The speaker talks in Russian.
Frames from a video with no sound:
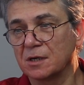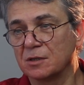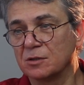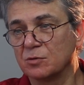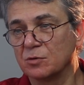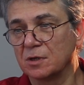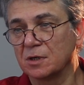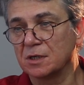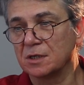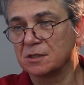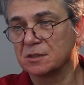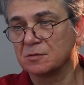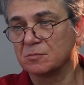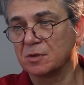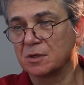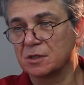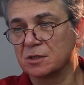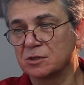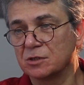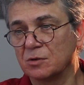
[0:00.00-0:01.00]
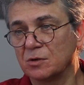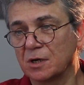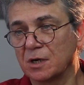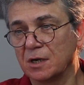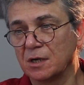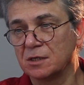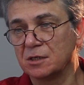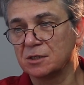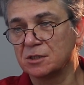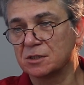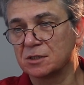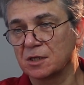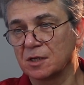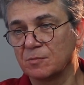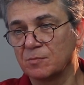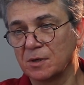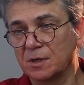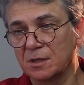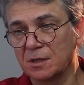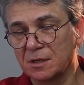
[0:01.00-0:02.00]
который я изображаю, органически
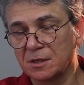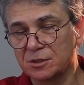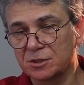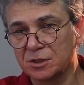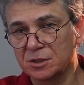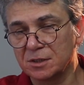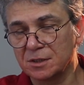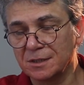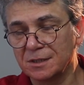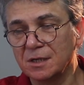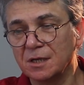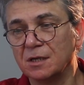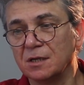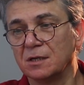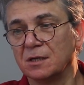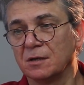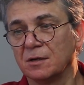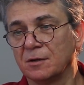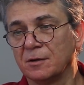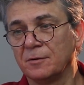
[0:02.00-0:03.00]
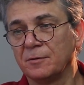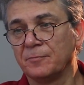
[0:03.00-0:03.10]
принадлежит ей,